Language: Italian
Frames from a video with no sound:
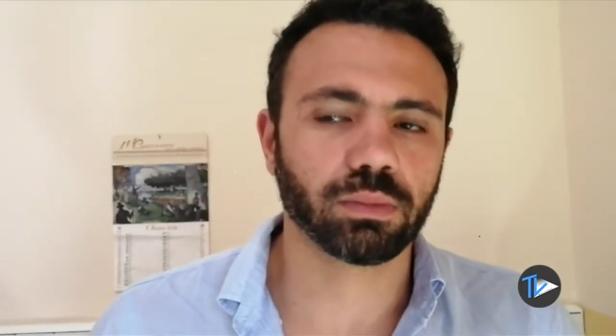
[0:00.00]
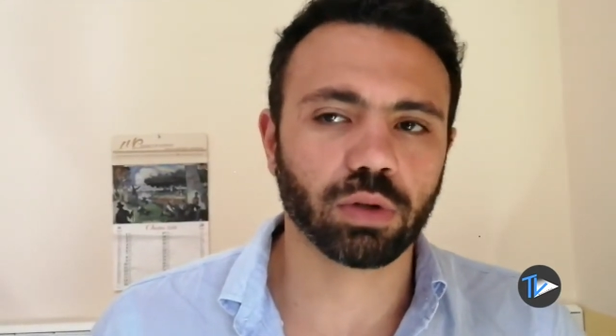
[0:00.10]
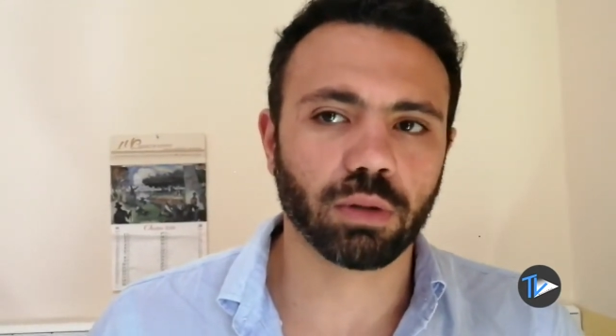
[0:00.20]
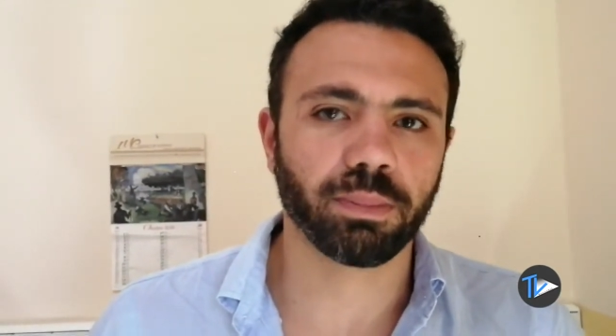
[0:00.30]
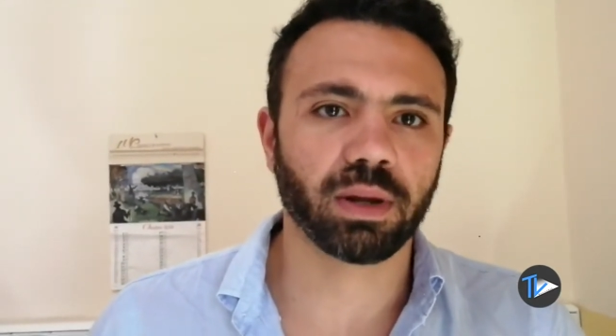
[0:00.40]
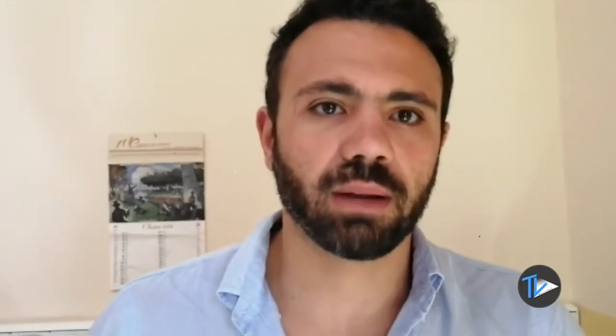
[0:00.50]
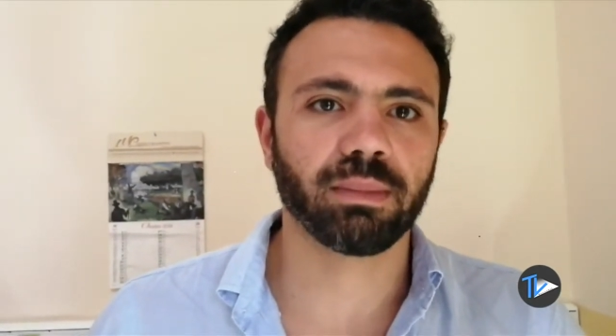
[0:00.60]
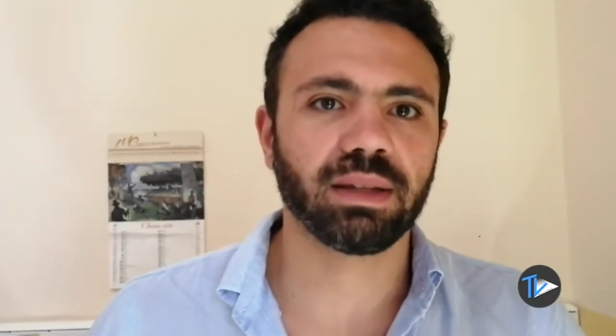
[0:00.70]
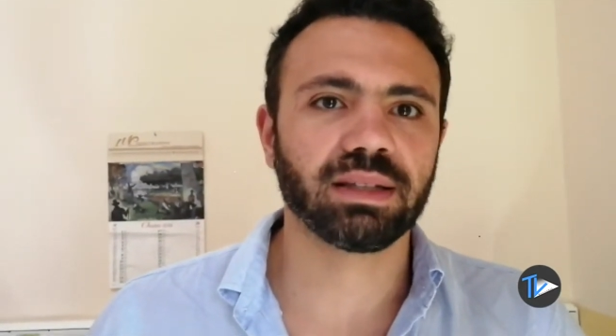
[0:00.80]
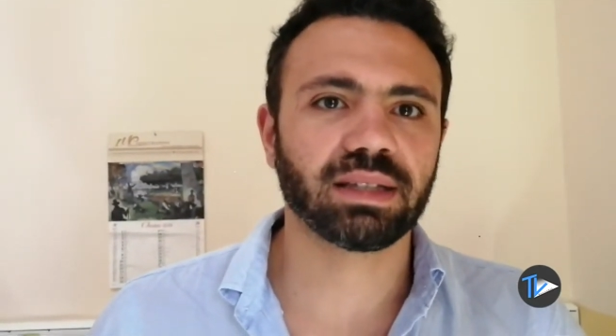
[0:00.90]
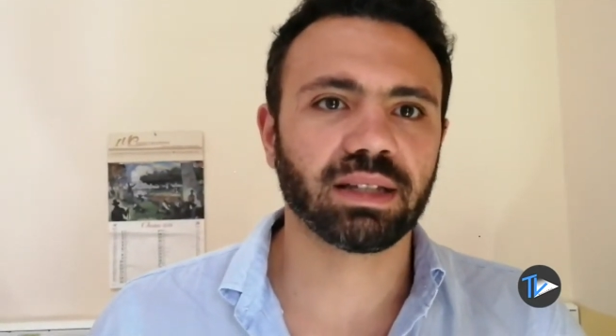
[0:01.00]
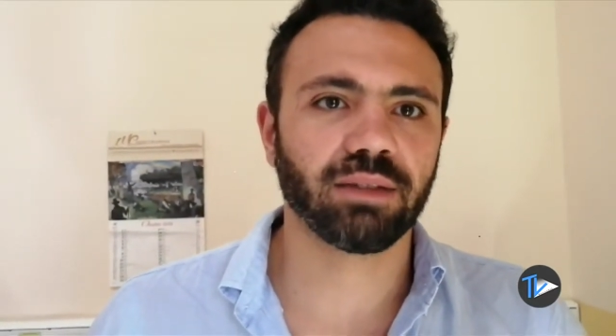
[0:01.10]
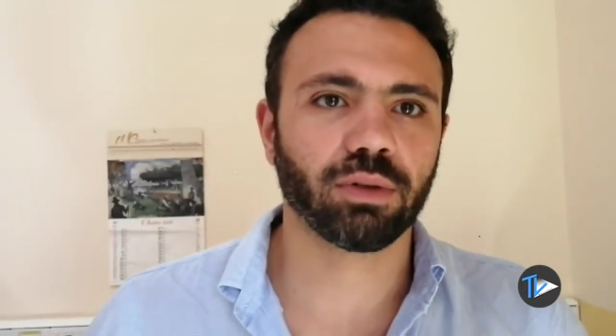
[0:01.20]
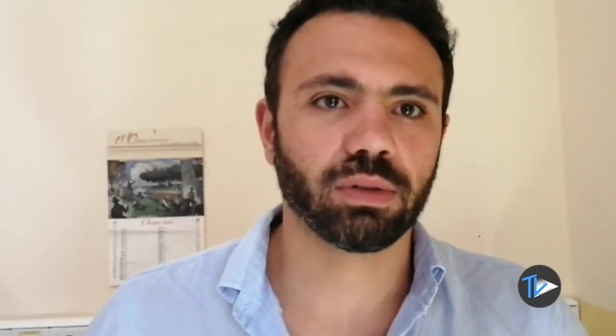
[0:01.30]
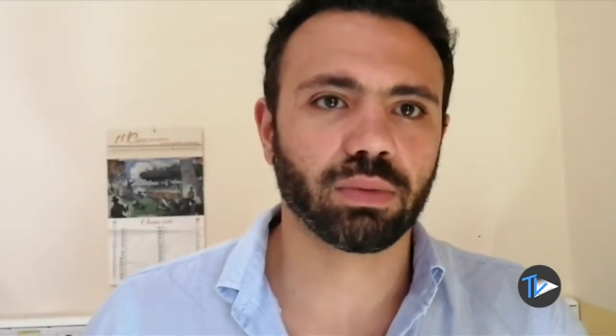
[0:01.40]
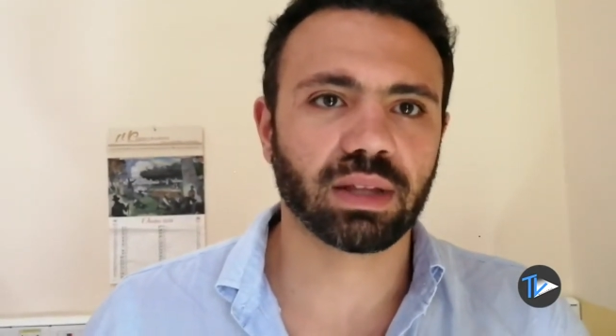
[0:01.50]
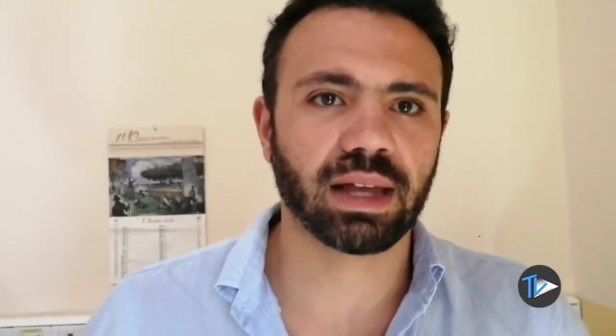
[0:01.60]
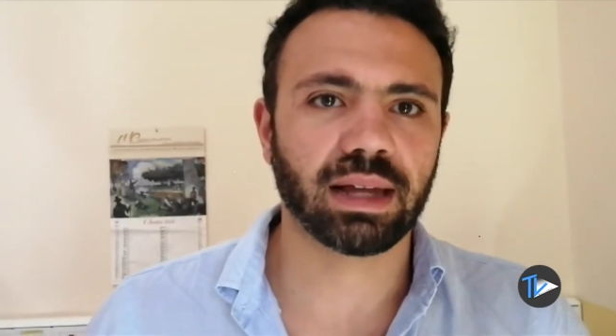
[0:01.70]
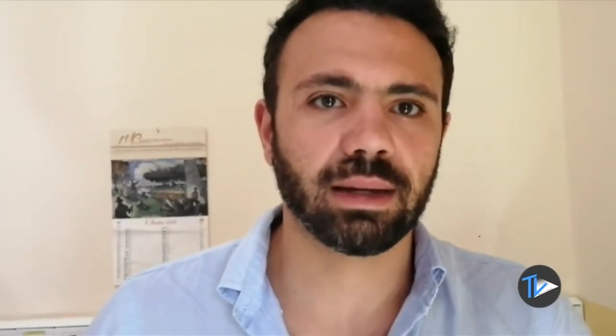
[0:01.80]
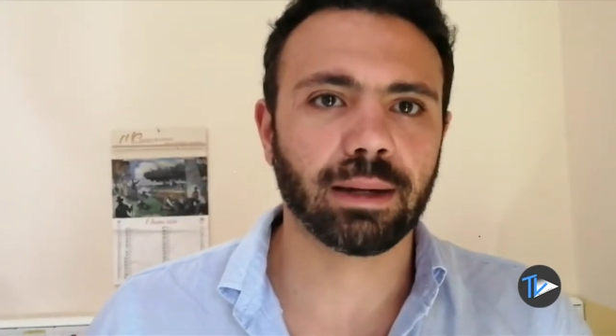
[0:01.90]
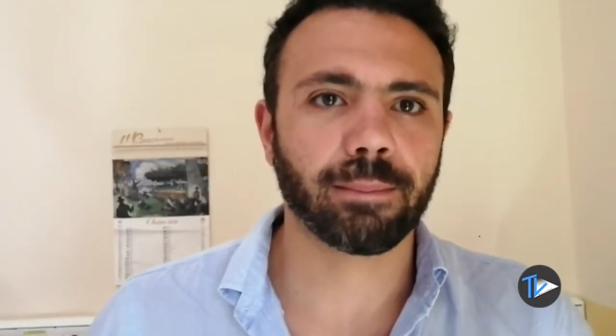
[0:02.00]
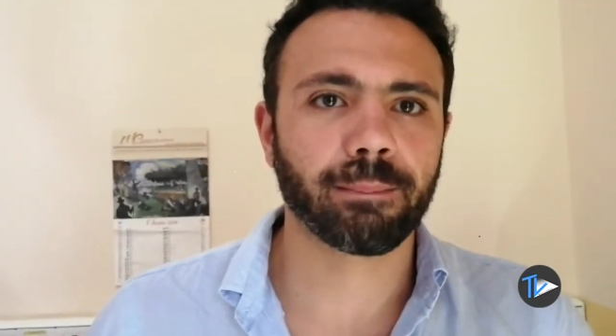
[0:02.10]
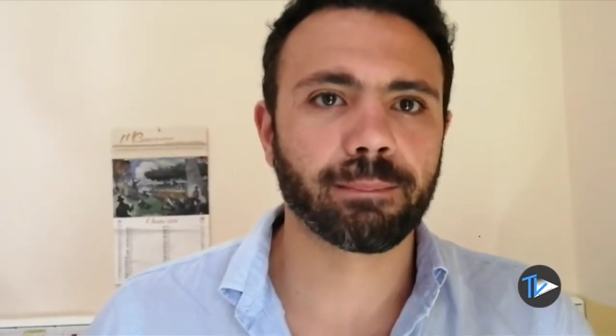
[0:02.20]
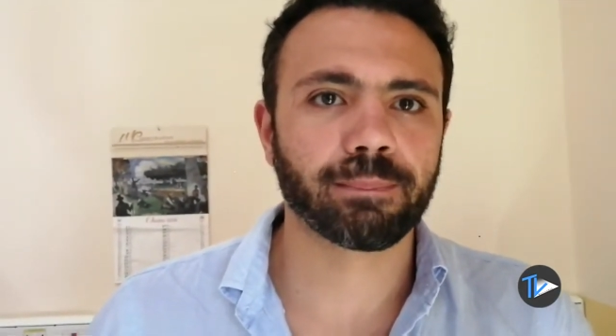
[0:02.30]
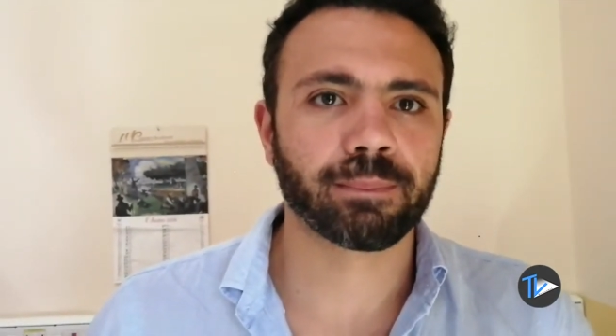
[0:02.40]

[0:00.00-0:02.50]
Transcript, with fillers: torpore amministrativo che dura da anni.